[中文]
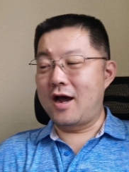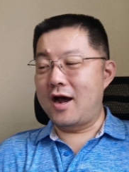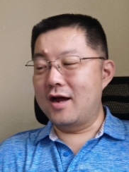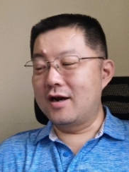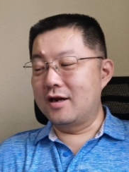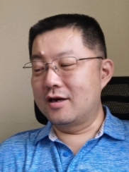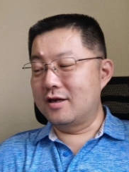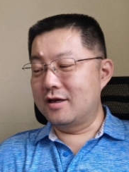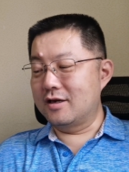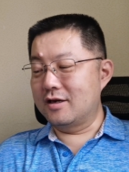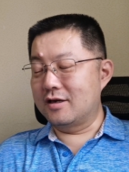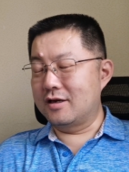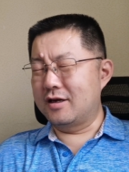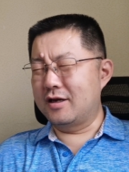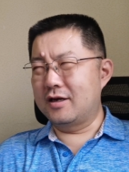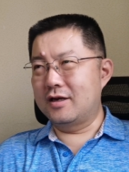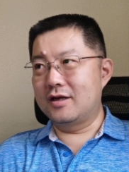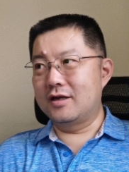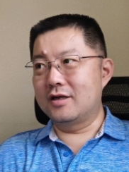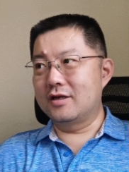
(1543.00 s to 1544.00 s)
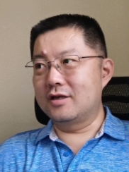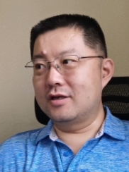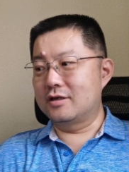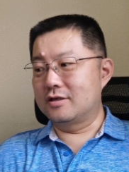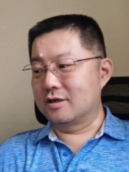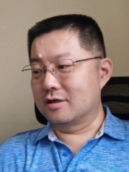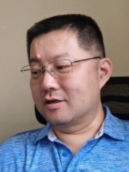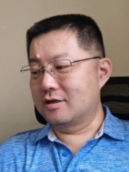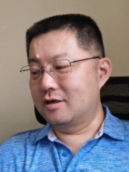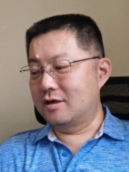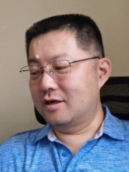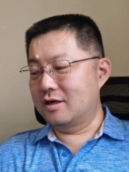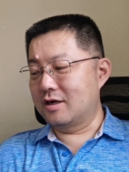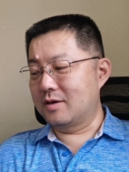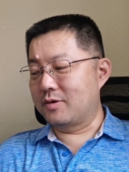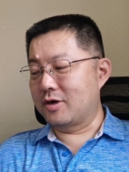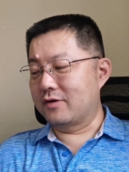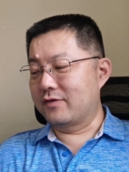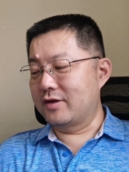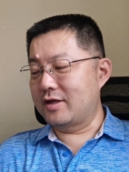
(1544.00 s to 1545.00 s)
看了这个整个这
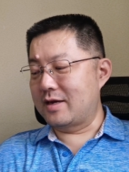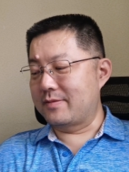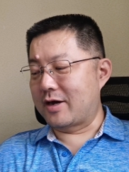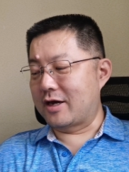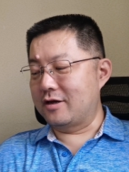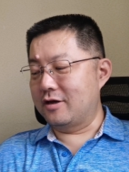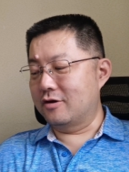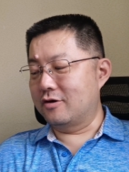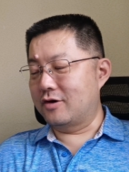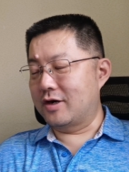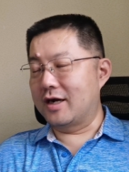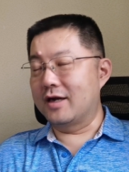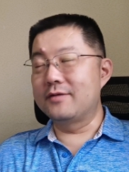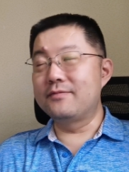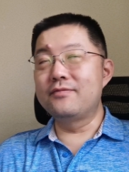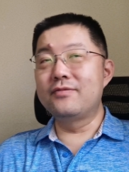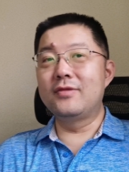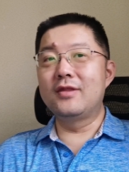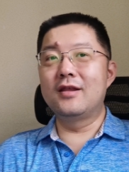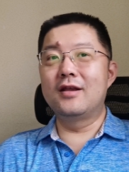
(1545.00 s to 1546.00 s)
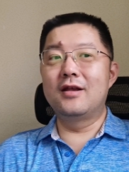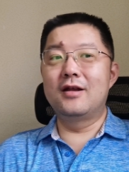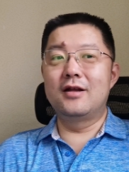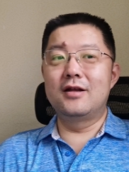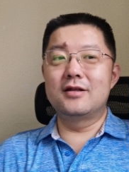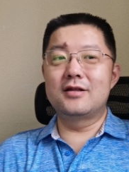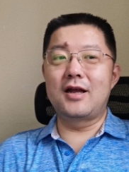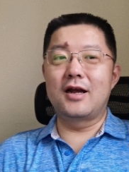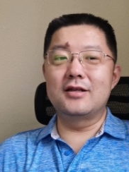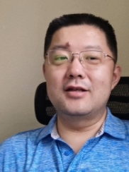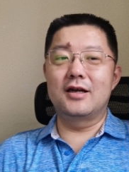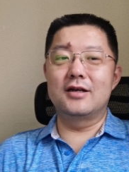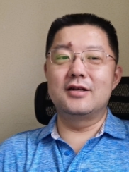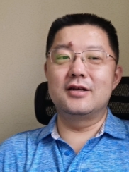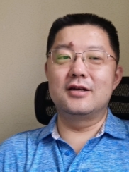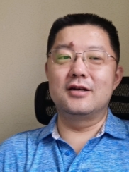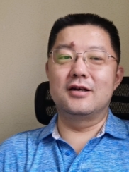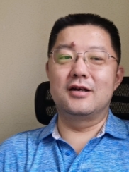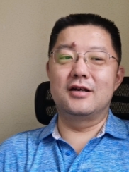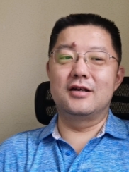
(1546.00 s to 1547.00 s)
个跑分代码以后啊，他在
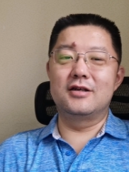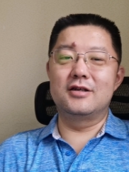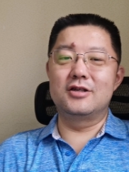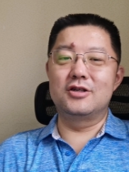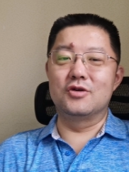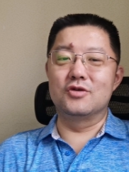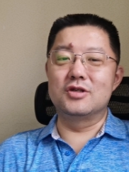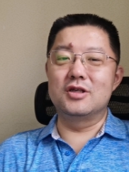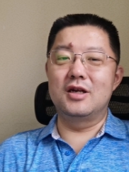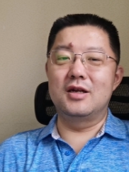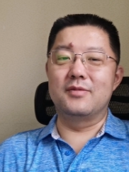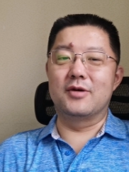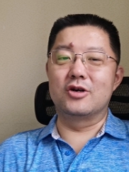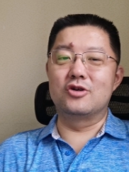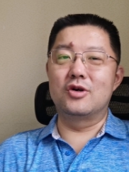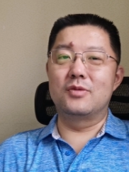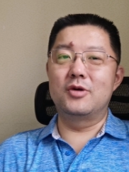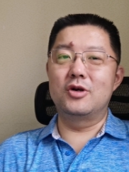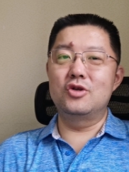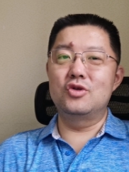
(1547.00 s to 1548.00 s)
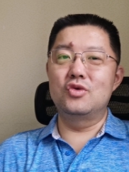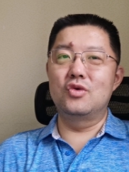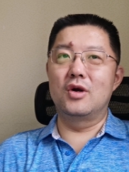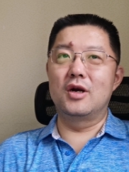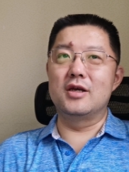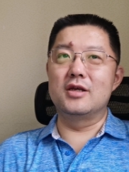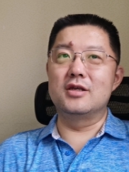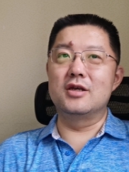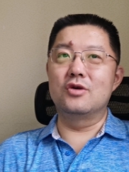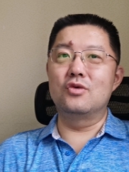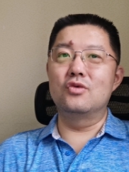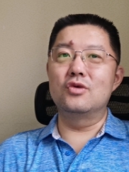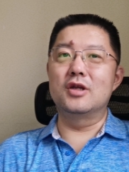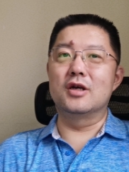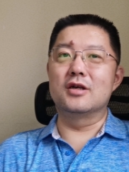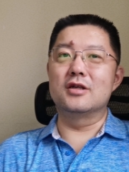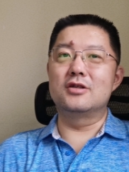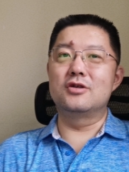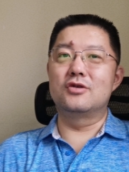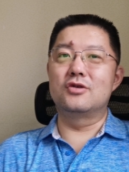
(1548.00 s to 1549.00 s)
这个手机里面专门做了一些功
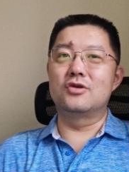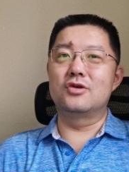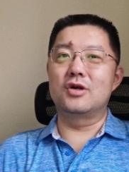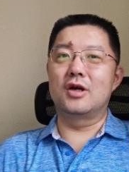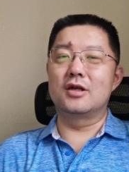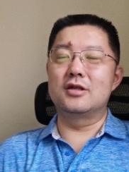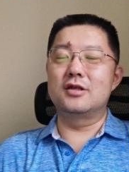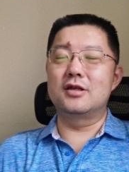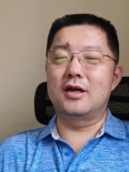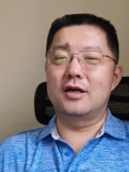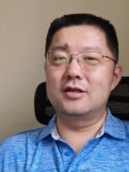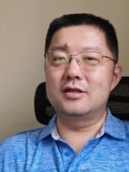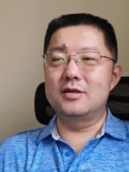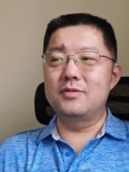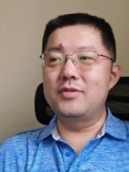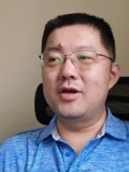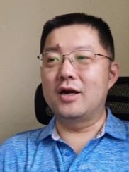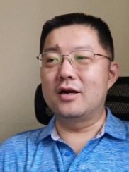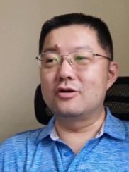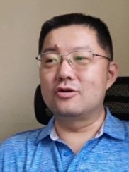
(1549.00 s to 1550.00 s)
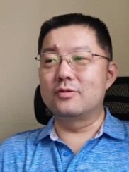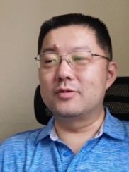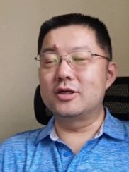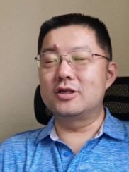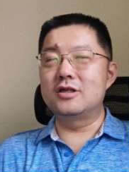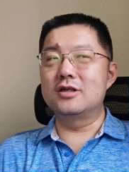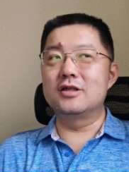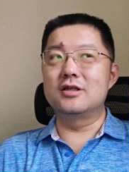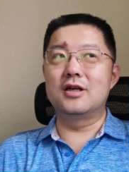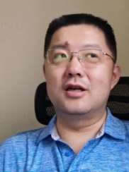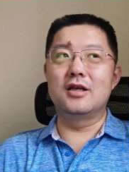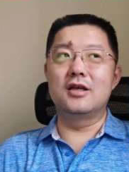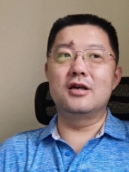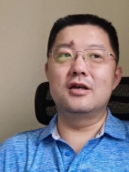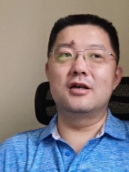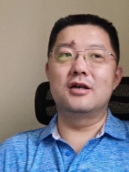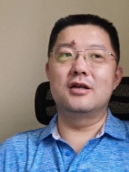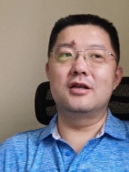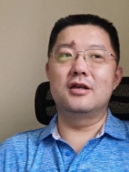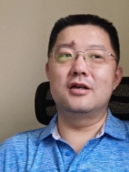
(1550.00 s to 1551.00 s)
能，就是呃在芯片里专门设计了
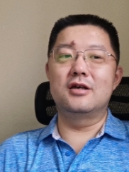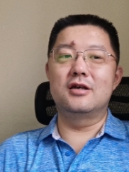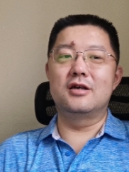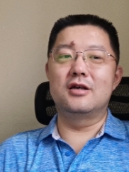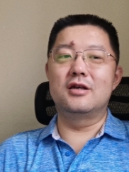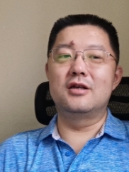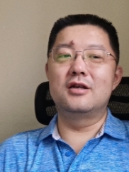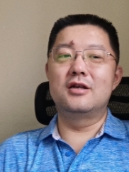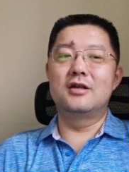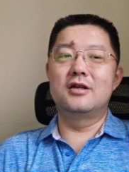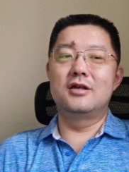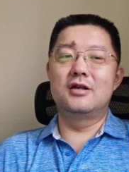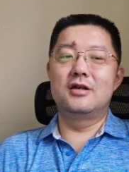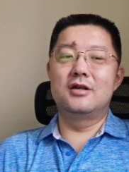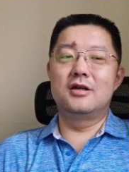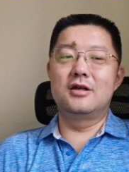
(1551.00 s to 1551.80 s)
一个一个